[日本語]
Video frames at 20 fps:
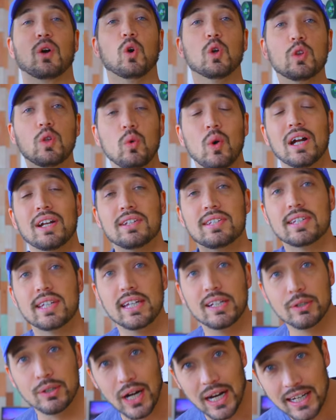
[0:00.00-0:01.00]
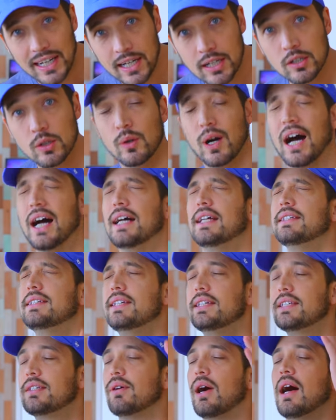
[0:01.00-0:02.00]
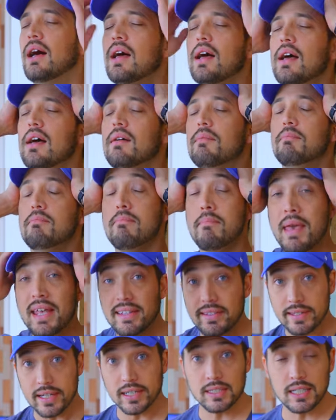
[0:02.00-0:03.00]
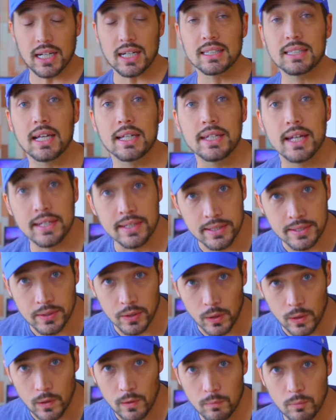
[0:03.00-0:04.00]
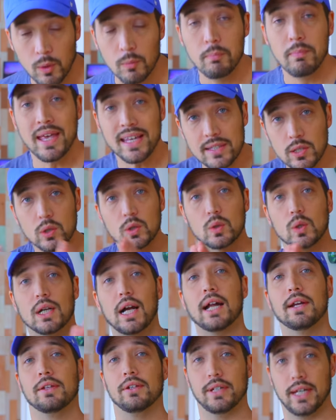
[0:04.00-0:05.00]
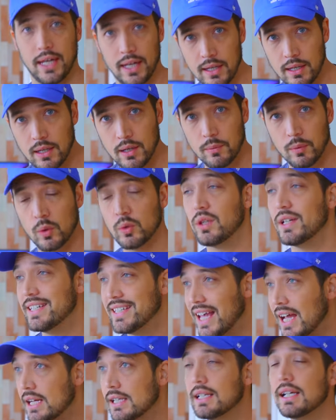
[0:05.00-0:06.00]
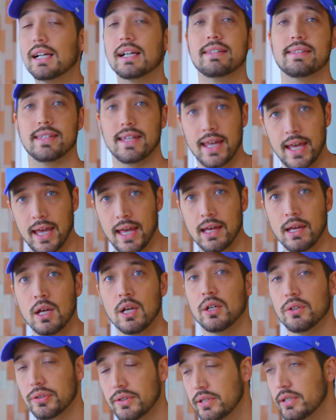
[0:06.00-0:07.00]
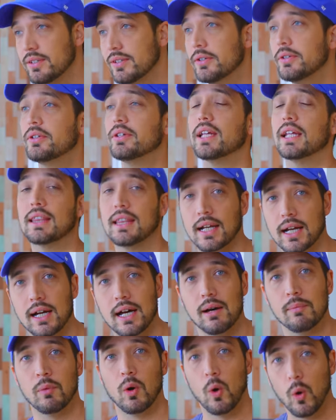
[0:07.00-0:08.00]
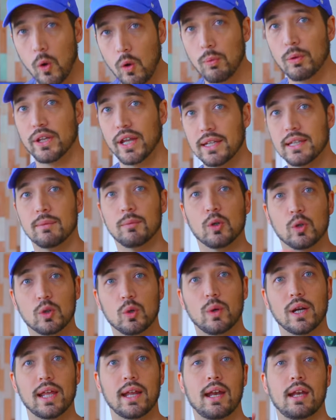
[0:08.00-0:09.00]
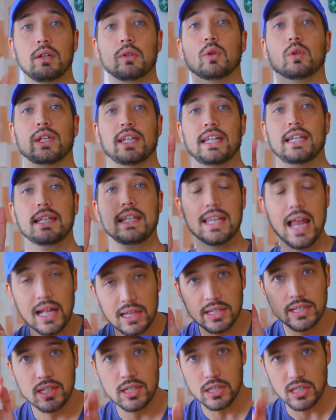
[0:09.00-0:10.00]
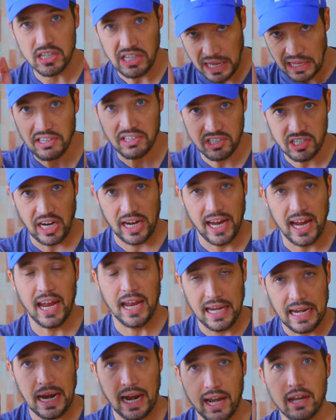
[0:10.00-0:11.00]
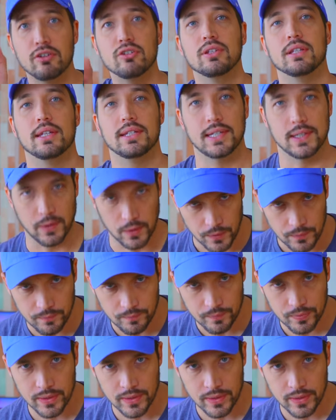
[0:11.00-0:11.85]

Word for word: 断るスキルを上げるのは実はめちゃくちゃ簡単なんですよ。もうメソッドがあるのね。本当に3ヶ月で普通の人だったらもうほぼ何でも断れるようになっちゃえられるんですよ。